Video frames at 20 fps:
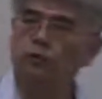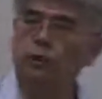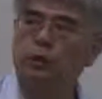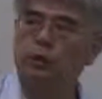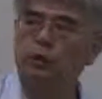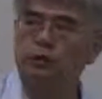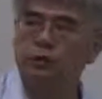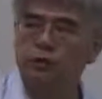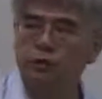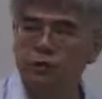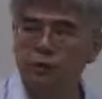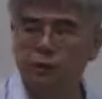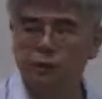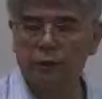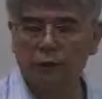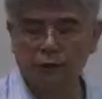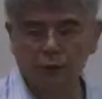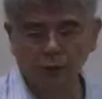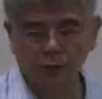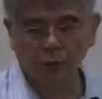出的时
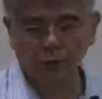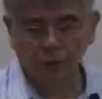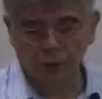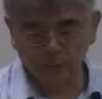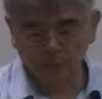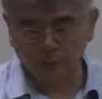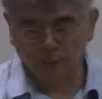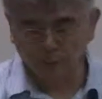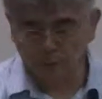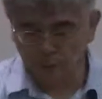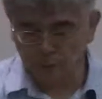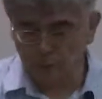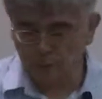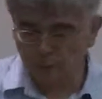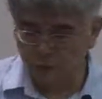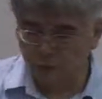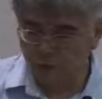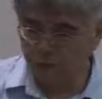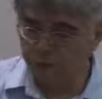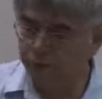间的，就把它放
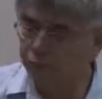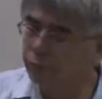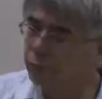进去。